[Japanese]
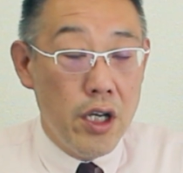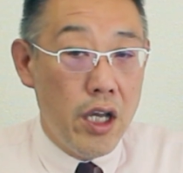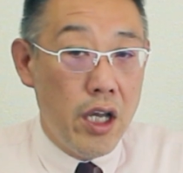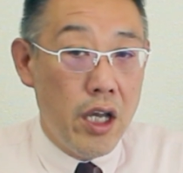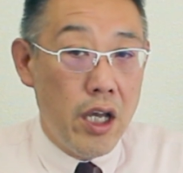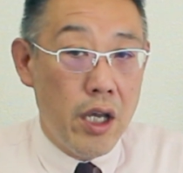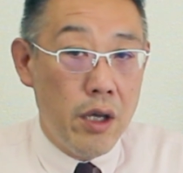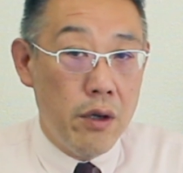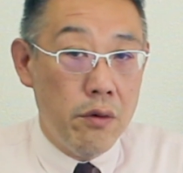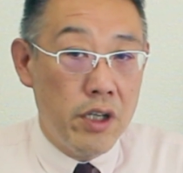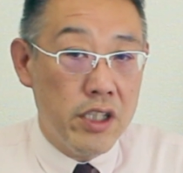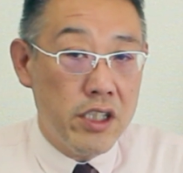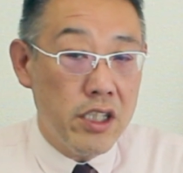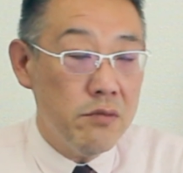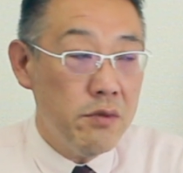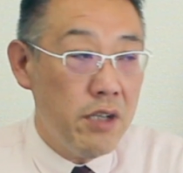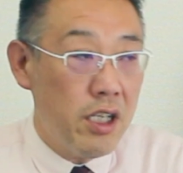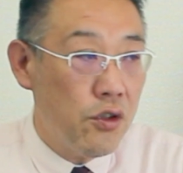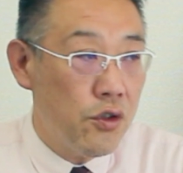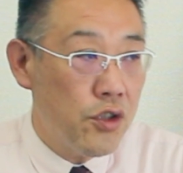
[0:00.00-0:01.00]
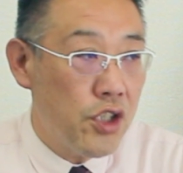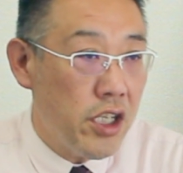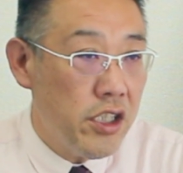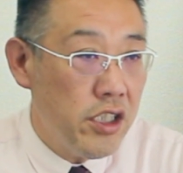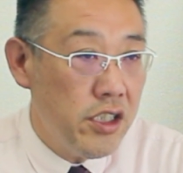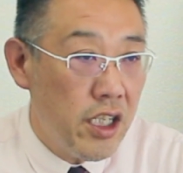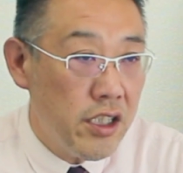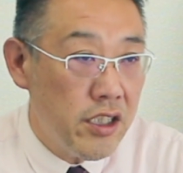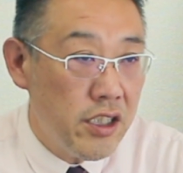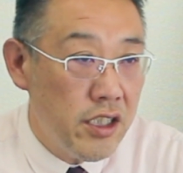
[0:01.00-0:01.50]
えー、私もあの手
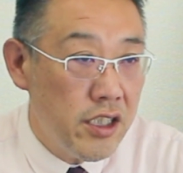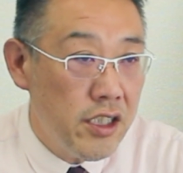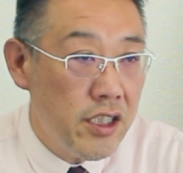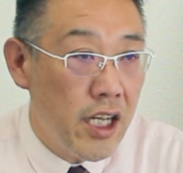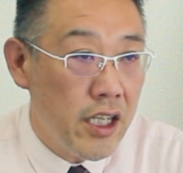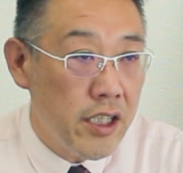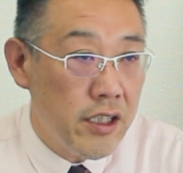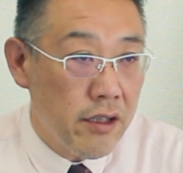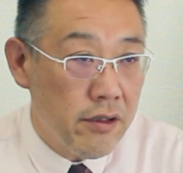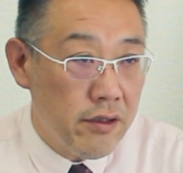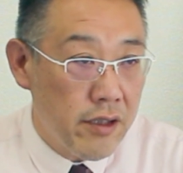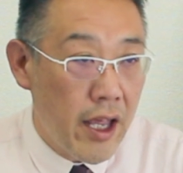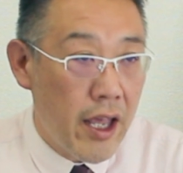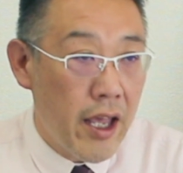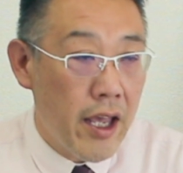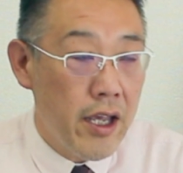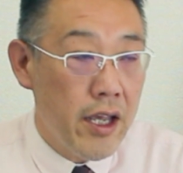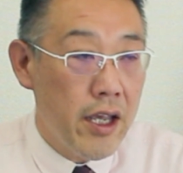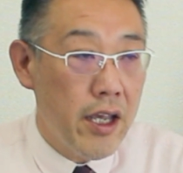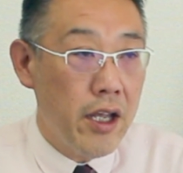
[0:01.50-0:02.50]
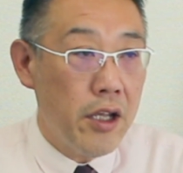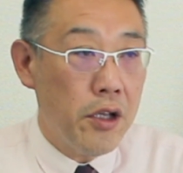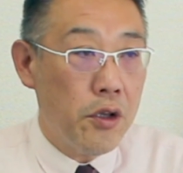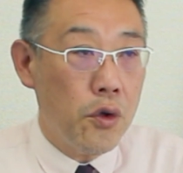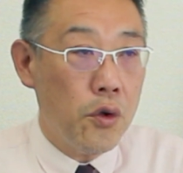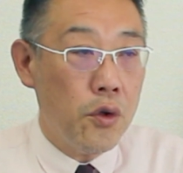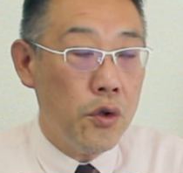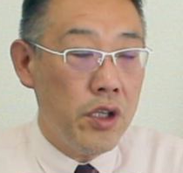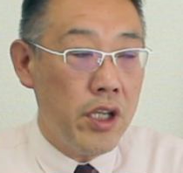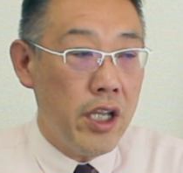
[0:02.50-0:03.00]
品師時代にですね、えー、
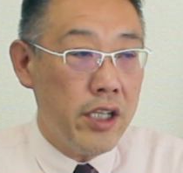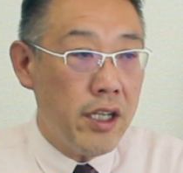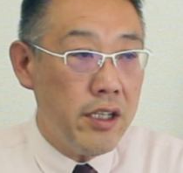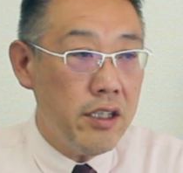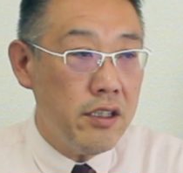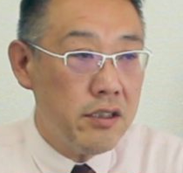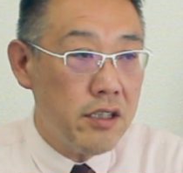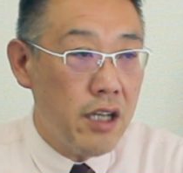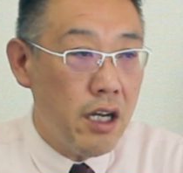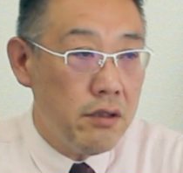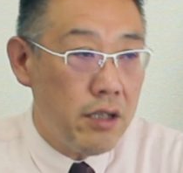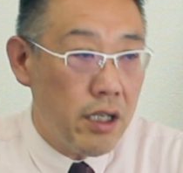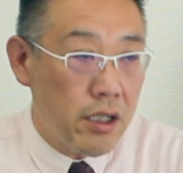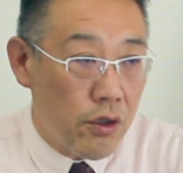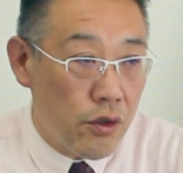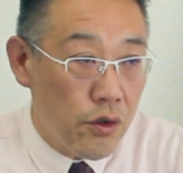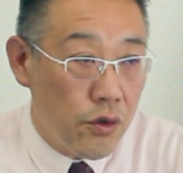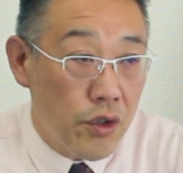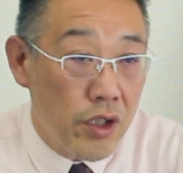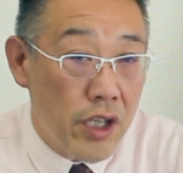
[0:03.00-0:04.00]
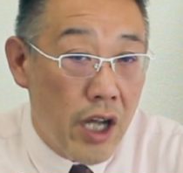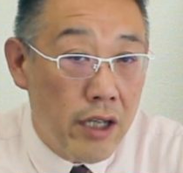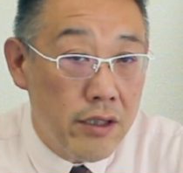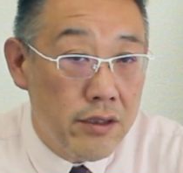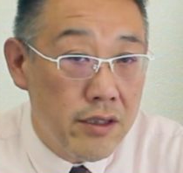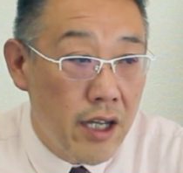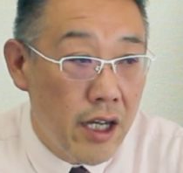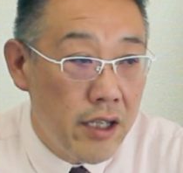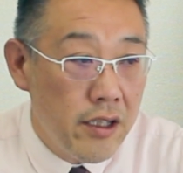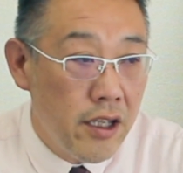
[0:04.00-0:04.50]
とネタに使うからということで
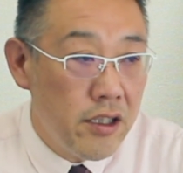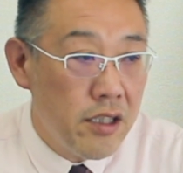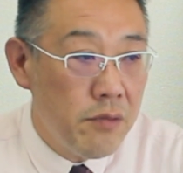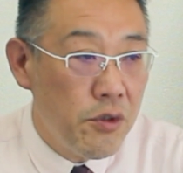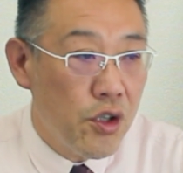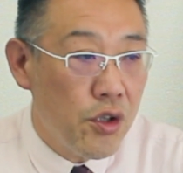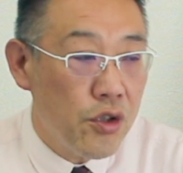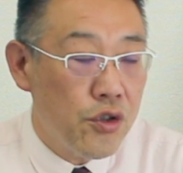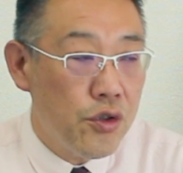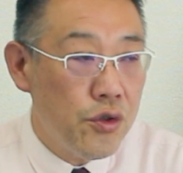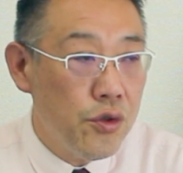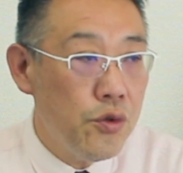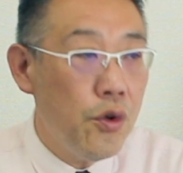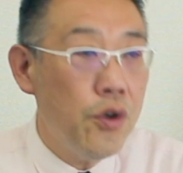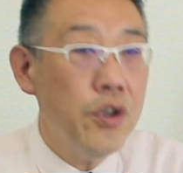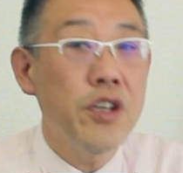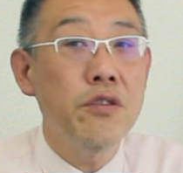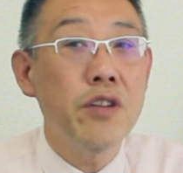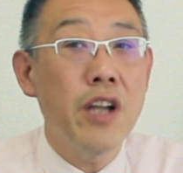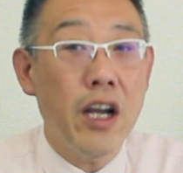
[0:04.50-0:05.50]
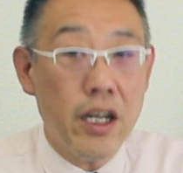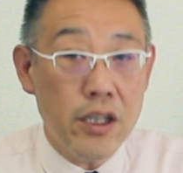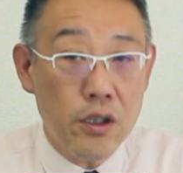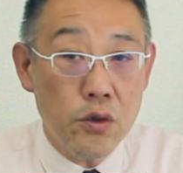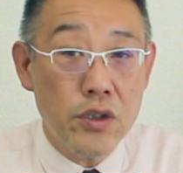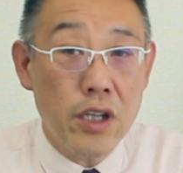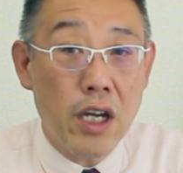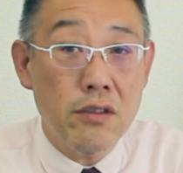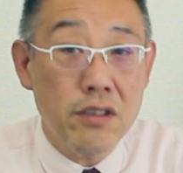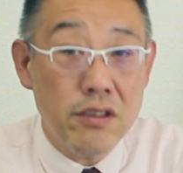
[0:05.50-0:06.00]
ハツカネズミをじゅうごひきぐらい買った
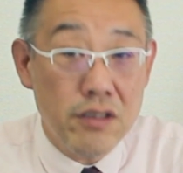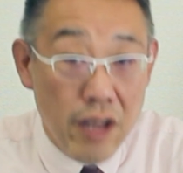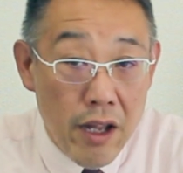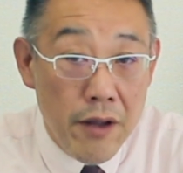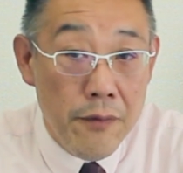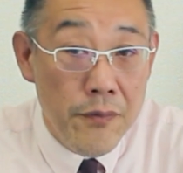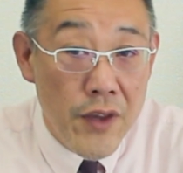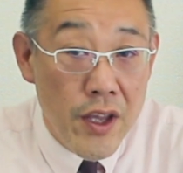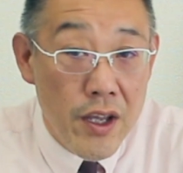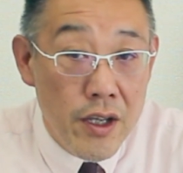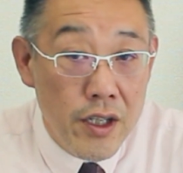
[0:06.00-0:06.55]
ことがあるんですね。